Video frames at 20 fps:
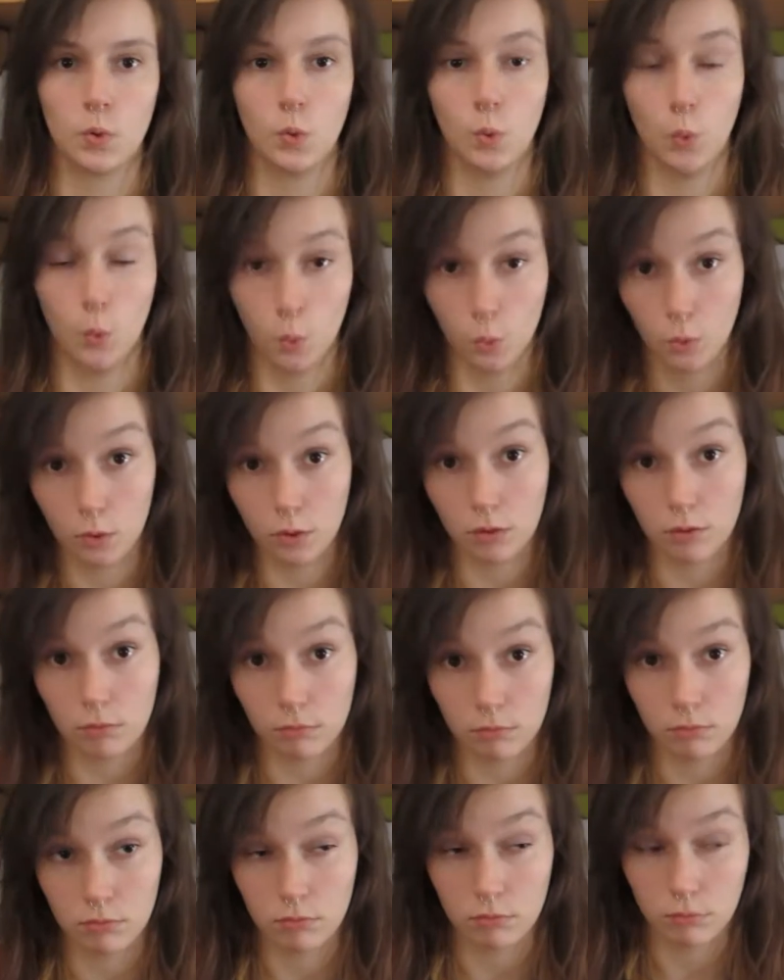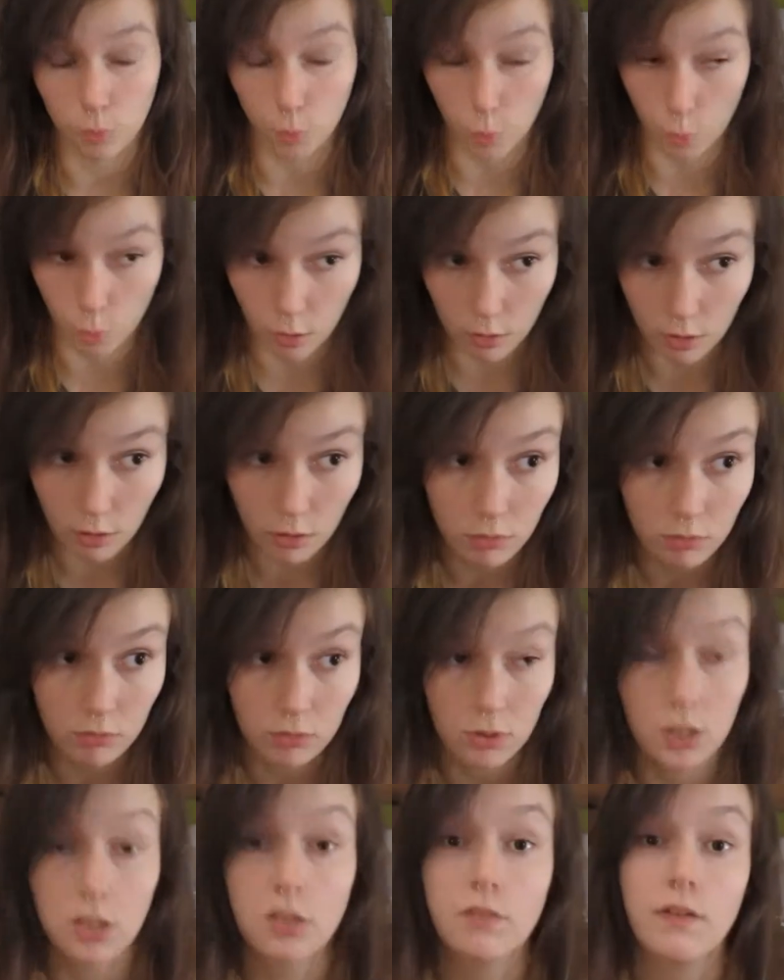Oder, oder,
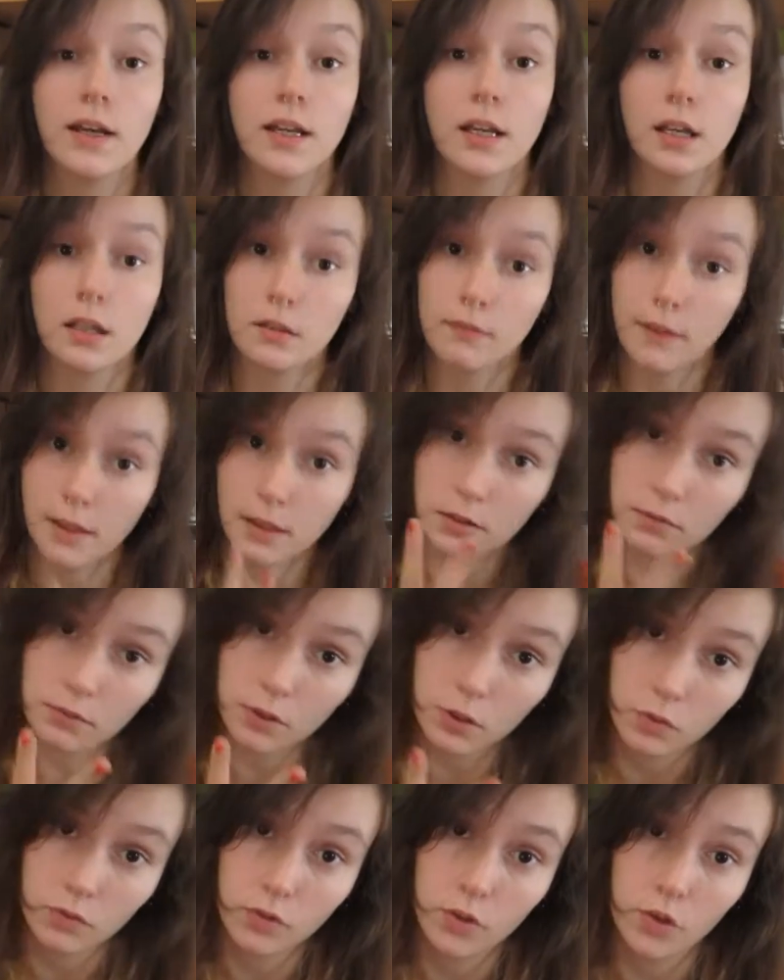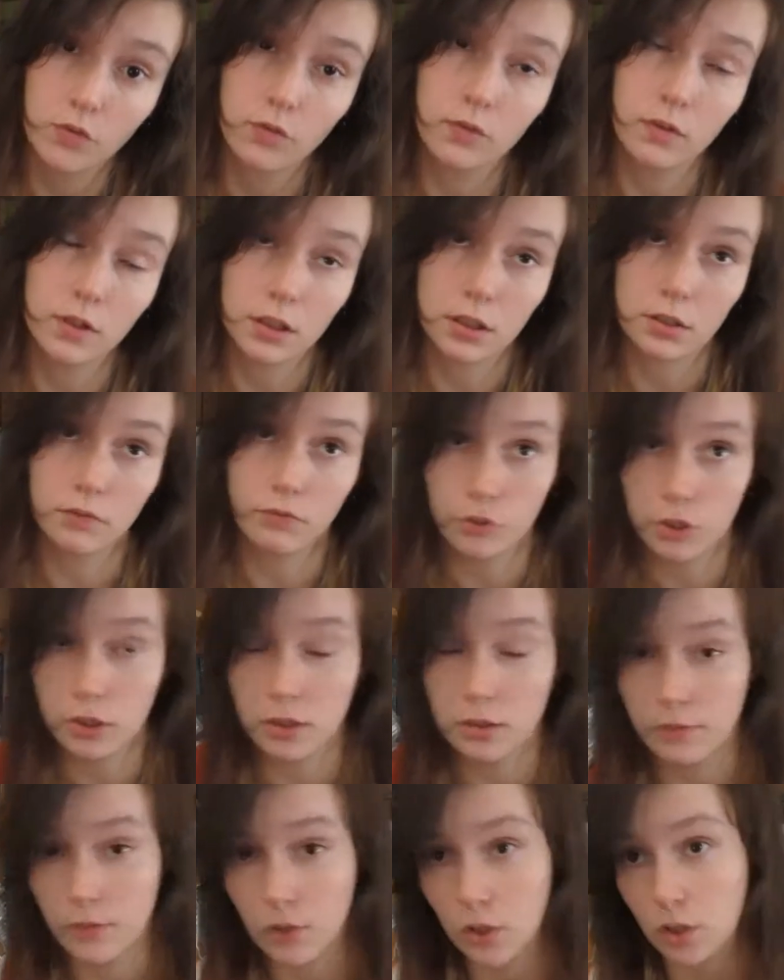ich werde ein zweites Video veröffentlichen für
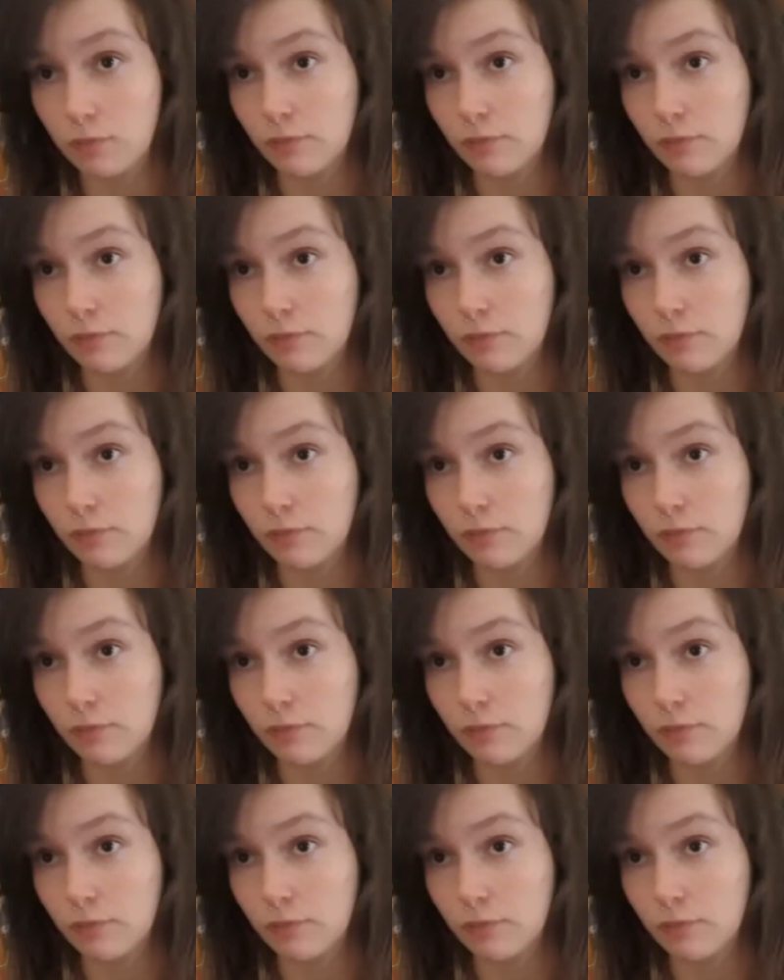diese Woche,